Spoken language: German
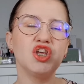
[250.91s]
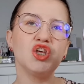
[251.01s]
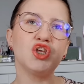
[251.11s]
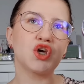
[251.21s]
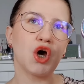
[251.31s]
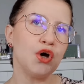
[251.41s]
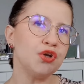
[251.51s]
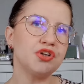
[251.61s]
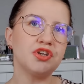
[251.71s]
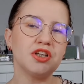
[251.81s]
Ich
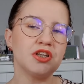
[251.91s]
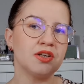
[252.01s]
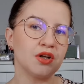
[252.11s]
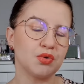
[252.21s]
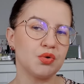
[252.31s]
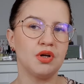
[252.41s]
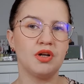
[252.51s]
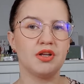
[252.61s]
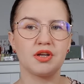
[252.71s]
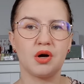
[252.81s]
könnte ihn
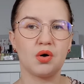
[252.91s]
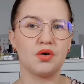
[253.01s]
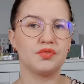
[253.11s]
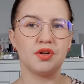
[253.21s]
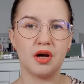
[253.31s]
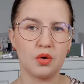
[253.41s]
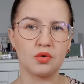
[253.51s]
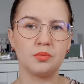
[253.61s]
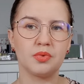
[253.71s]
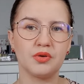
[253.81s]
natürlich auch auf den
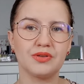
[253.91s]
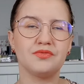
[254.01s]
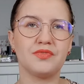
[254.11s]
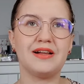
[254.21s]
Augen benutzen,